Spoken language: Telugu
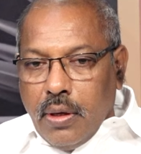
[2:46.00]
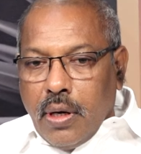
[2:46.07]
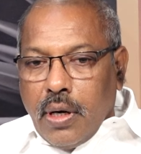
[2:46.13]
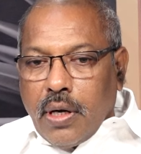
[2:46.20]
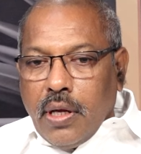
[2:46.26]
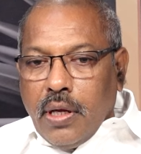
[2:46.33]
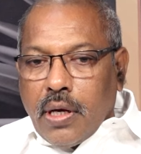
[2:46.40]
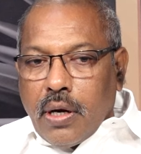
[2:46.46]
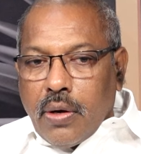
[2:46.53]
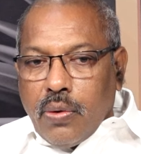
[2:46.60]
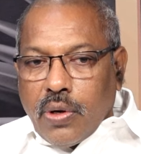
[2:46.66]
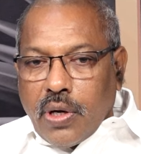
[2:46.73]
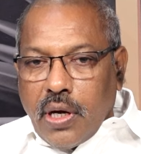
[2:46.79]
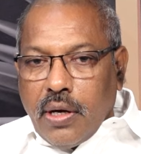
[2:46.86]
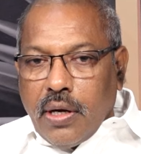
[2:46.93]
అంటే ఇక్కడ
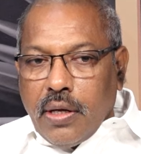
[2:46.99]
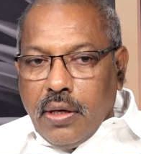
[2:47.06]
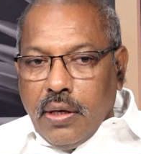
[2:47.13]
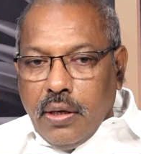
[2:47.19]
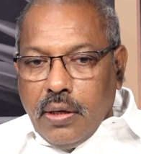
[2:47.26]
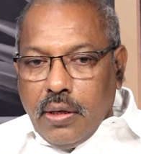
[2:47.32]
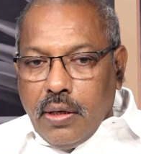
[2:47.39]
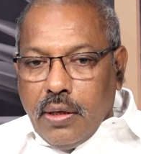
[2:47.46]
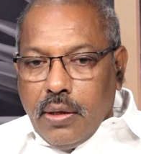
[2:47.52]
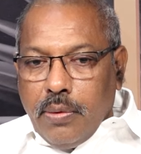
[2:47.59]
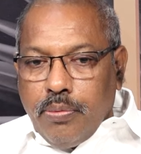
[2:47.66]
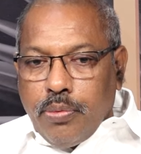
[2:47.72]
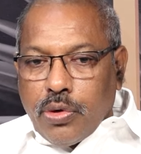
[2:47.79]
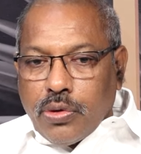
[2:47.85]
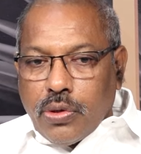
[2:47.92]
ఒకటండి
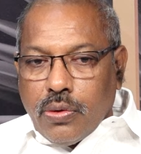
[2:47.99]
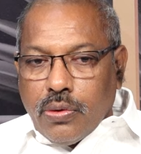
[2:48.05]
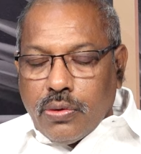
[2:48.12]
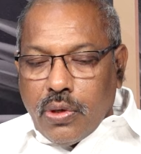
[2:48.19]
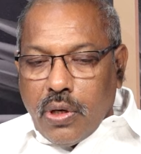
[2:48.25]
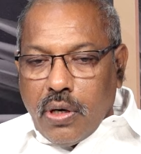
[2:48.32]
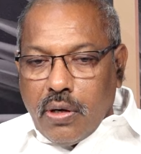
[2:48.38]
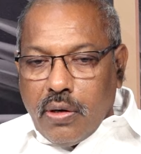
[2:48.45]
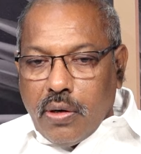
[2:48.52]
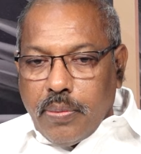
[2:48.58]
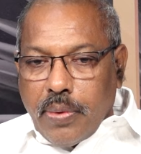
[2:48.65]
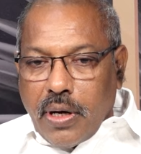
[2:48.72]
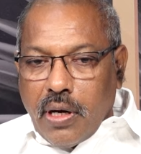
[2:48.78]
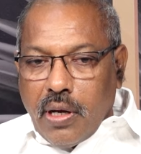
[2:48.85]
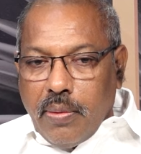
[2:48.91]
ఇప్పుడు జరుగుతున్నటువంటి
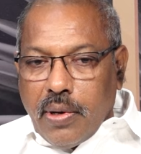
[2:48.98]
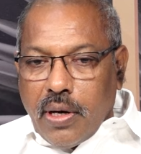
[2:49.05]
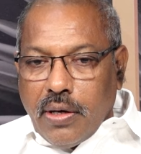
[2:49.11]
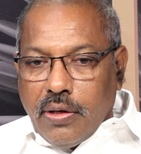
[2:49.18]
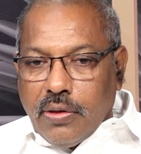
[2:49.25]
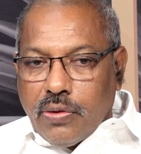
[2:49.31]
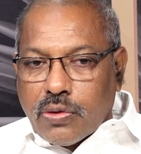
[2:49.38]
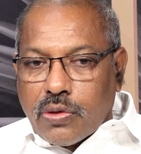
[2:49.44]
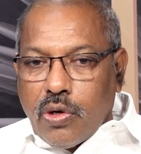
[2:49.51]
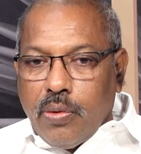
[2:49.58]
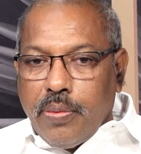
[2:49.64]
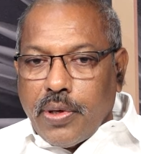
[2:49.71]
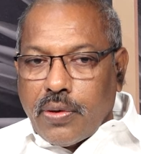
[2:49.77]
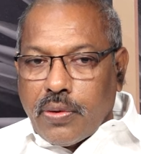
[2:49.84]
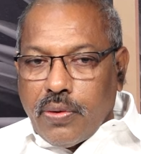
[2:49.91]
పరిణామాలన్నీ దృష్టిలో
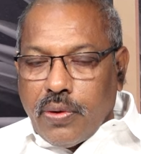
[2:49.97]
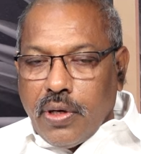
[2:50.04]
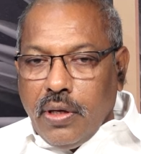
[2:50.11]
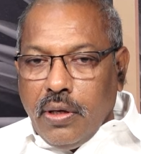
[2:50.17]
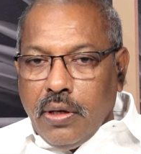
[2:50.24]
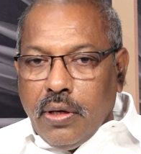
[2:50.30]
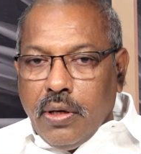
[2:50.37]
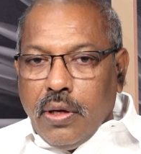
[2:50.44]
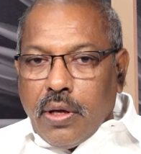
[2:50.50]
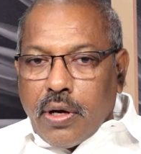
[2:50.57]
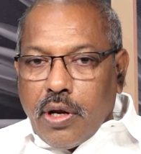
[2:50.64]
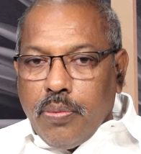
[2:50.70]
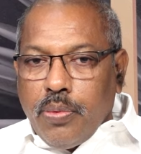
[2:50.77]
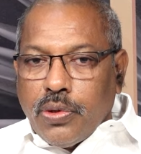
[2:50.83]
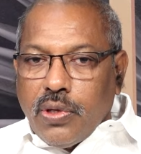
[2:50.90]
పెట్టుకొని
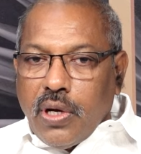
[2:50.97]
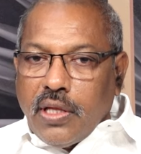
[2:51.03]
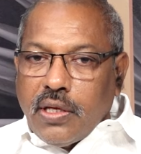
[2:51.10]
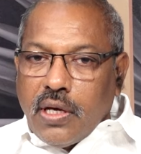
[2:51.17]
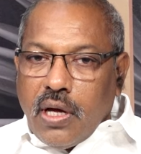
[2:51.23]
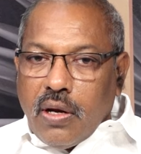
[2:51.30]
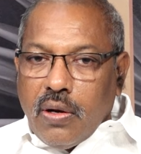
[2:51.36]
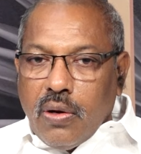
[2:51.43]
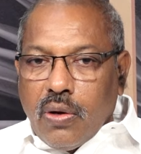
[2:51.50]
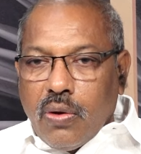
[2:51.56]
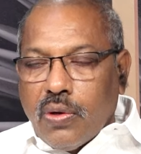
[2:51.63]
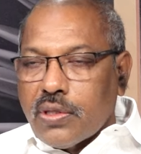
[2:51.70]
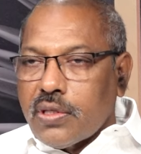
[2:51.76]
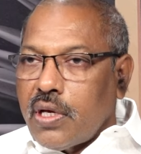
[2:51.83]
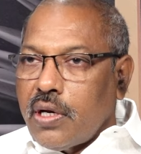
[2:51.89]
రేపొద్దున అధికారంలోకి
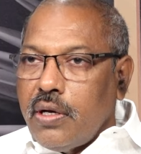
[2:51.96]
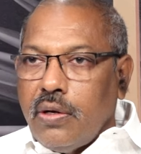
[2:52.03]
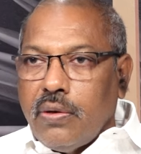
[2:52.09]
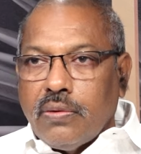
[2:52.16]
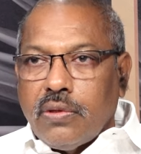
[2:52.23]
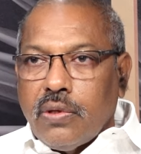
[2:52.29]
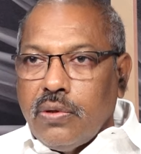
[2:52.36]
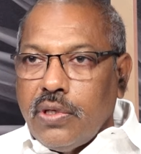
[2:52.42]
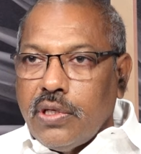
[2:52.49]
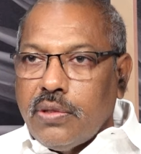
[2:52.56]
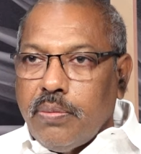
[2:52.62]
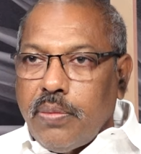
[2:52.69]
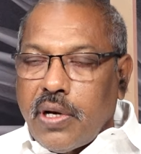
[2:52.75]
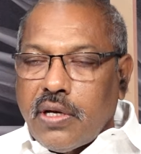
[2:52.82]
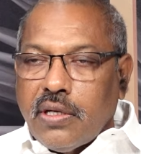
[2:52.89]
వస్తారు వీళ్ళు
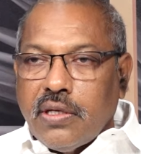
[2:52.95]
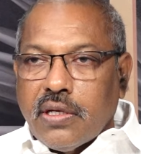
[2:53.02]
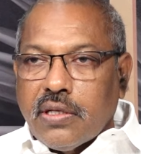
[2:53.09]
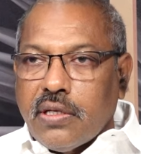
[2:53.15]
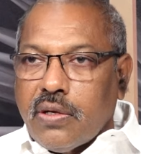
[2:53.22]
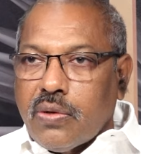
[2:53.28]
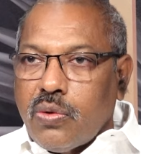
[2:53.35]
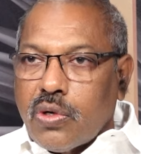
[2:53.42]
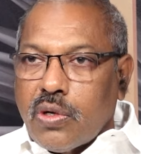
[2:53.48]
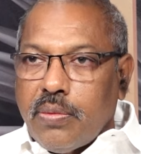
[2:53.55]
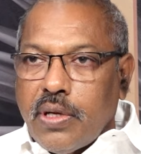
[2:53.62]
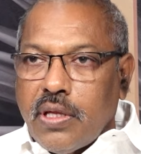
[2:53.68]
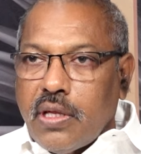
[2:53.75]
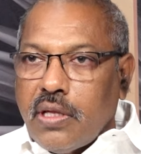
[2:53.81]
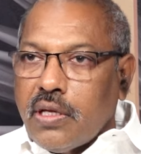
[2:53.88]
తెలుగుదేశం పార్టీ జనసేన కూటమి
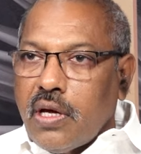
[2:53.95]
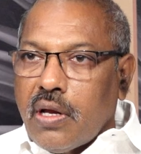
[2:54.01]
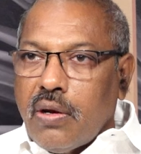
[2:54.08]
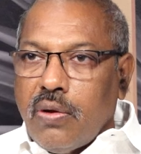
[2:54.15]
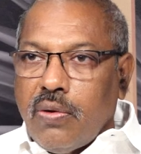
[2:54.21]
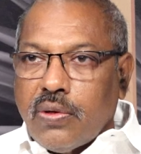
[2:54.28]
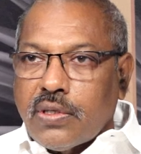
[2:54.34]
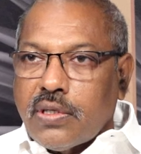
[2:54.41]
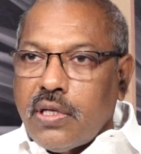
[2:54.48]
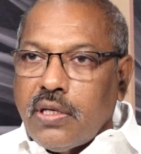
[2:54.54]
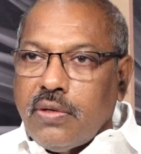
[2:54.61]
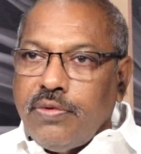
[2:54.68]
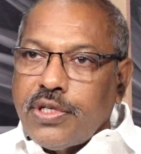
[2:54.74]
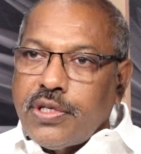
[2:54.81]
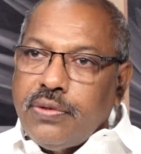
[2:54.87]
అనేది అధికారంలో
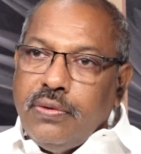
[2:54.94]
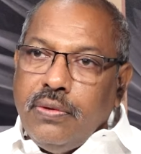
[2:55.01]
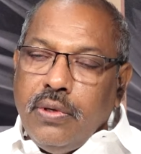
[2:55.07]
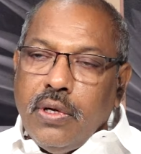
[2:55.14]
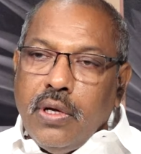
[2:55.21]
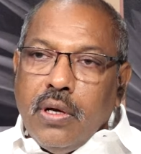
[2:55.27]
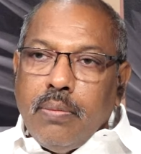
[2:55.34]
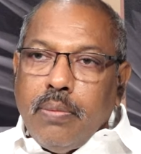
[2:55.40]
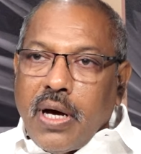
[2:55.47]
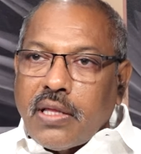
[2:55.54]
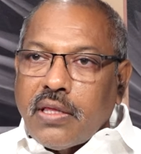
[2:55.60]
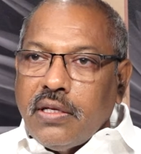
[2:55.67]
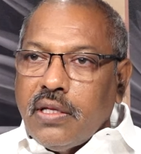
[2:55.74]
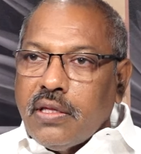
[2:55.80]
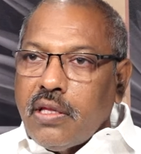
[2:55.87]
వస్తుందన్న విషయం
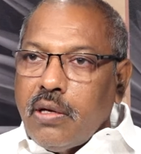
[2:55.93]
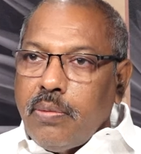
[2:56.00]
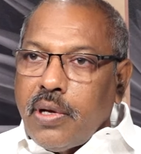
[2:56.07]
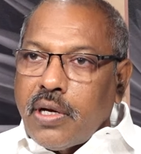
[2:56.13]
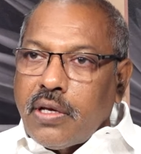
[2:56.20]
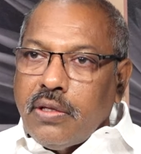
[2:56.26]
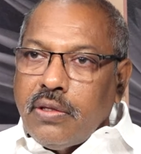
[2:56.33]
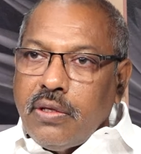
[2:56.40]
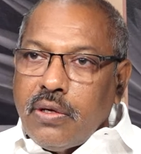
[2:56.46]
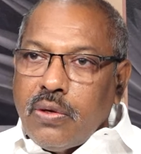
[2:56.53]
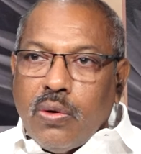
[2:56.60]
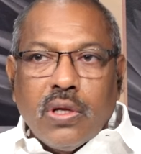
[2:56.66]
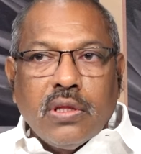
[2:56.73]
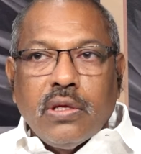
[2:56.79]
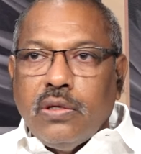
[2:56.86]
భారతీయ జనతా పార్టీ
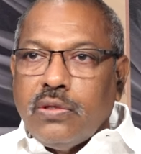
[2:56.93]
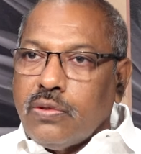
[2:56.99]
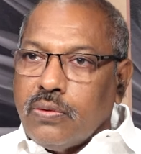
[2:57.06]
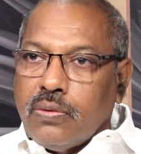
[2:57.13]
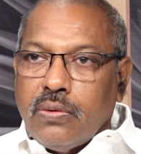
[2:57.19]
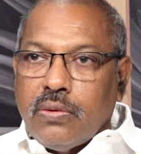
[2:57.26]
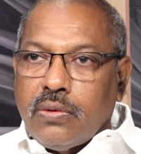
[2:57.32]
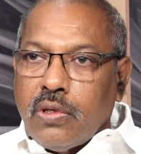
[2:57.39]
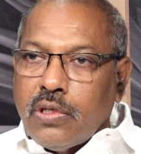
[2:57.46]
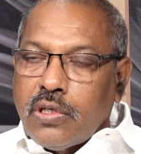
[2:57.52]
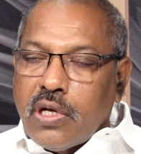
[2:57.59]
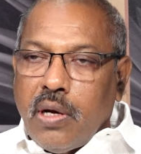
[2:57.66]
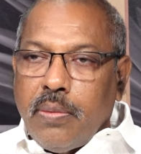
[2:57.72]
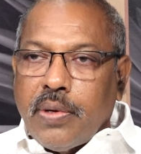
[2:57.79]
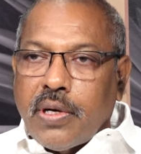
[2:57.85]
కూడా తెలుసు తెలుసు
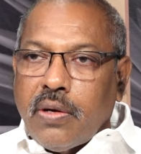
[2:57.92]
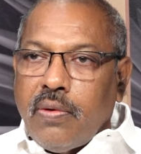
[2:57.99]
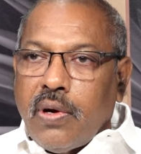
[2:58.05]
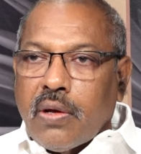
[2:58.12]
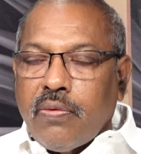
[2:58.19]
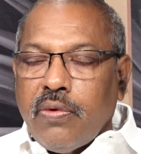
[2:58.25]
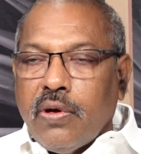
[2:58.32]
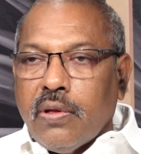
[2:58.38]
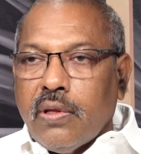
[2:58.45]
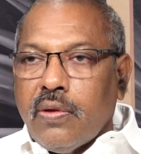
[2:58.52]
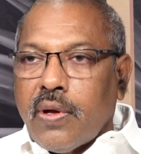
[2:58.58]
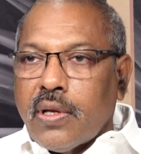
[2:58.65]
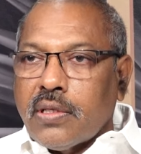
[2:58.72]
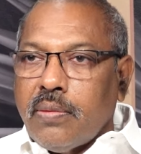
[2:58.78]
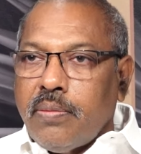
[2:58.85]
కాబట్టి వాళ్ళకి వేగుల
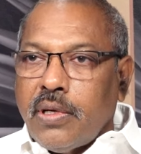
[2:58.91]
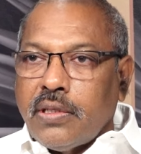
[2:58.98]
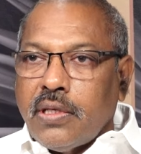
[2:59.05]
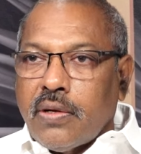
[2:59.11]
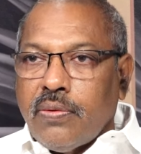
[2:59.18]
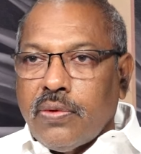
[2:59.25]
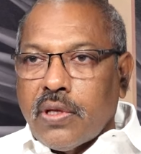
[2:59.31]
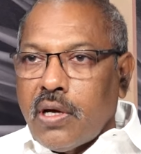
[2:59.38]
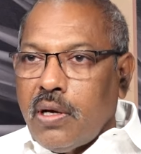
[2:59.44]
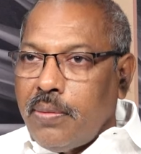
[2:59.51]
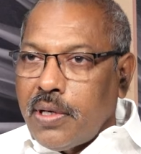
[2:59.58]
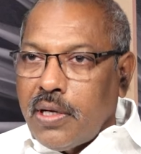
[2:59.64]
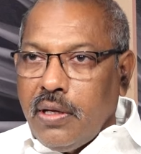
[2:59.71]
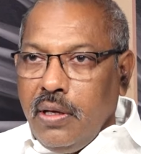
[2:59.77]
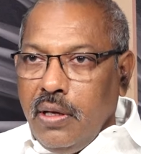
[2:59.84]
ద్వారా సమాచారం ఉంది
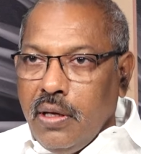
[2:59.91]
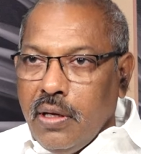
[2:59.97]
కాబట్టి